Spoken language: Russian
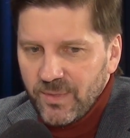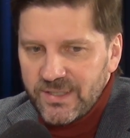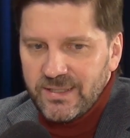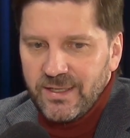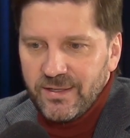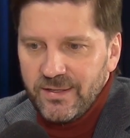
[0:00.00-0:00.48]

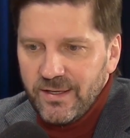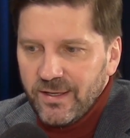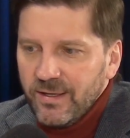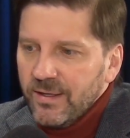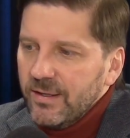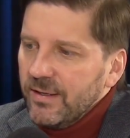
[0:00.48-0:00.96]

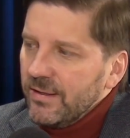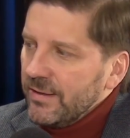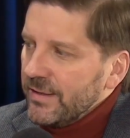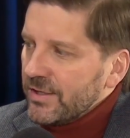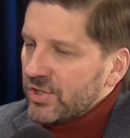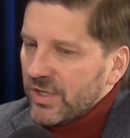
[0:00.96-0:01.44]
Последняя
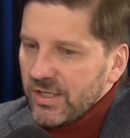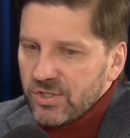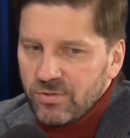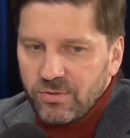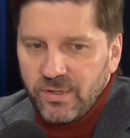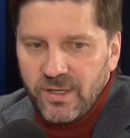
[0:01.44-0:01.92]
наша
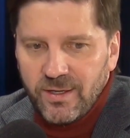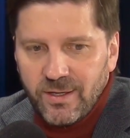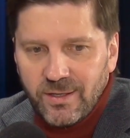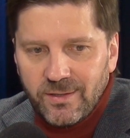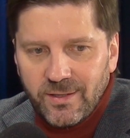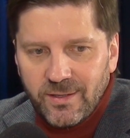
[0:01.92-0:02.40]
история —
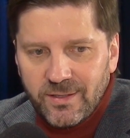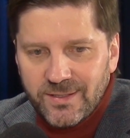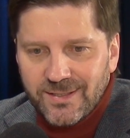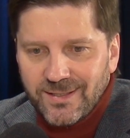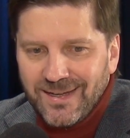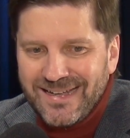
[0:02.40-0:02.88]
это
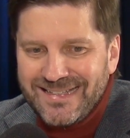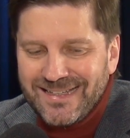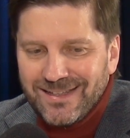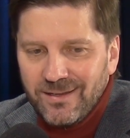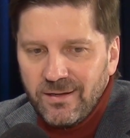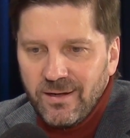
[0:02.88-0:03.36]
с
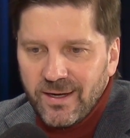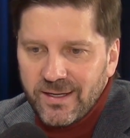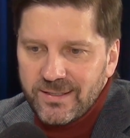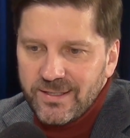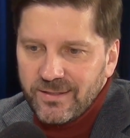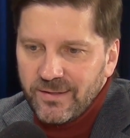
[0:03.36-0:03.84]
газетой
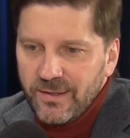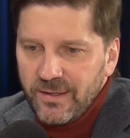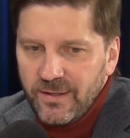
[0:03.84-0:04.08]
«Гардиан»,